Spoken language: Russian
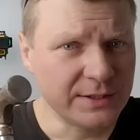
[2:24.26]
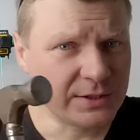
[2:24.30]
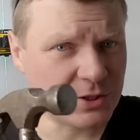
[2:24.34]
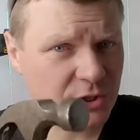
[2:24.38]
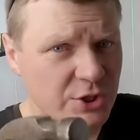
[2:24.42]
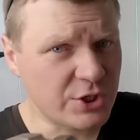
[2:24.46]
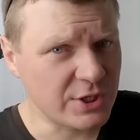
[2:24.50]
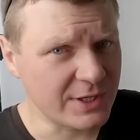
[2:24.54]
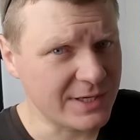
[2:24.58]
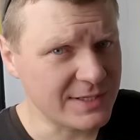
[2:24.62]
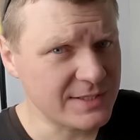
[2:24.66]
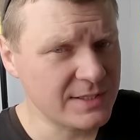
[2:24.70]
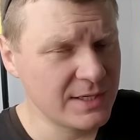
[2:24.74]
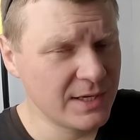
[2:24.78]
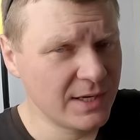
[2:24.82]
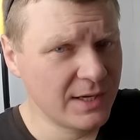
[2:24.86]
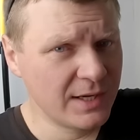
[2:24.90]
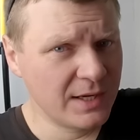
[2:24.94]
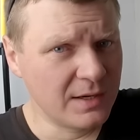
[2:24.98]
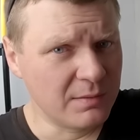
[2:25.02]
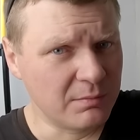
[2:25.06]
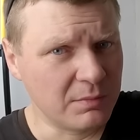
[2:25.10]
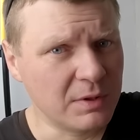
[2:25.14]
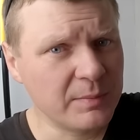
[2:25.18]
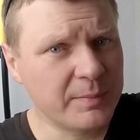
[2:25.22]
Сейчас
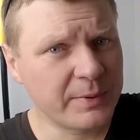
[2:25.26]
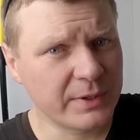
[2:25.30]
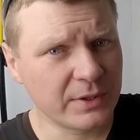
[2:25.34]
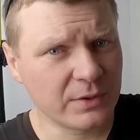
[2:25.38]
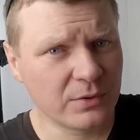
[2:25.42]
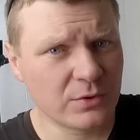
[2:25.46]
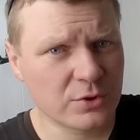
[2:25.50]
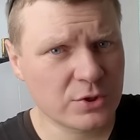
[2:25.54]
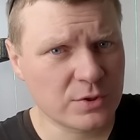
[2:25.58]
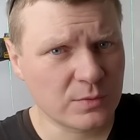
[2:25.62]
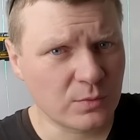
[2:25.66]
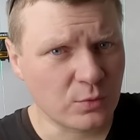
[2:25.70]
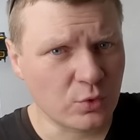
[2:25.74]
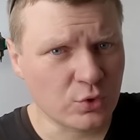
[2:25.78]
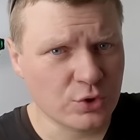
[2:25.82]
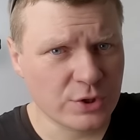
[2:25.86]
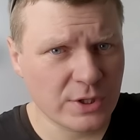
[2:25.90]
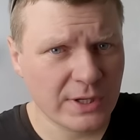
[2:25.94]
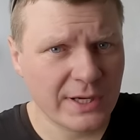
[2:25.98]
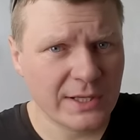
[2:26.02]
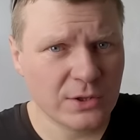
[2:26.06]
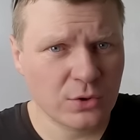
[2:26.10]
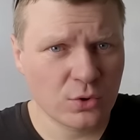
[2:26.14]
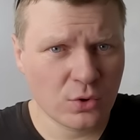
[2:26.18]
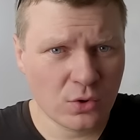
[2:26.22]
мы приложим уже
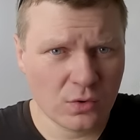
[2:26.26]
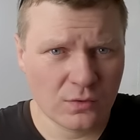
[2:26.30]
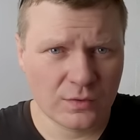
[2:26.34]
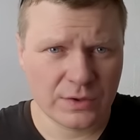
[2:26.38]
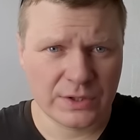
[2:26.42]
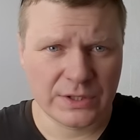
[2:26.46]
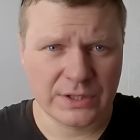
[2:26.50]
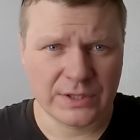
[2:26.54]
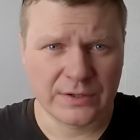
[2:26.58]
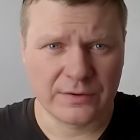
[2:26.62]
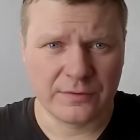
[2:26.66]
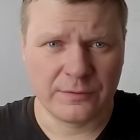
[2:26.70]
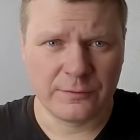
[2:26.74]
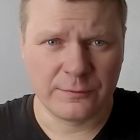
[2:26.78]
готовые,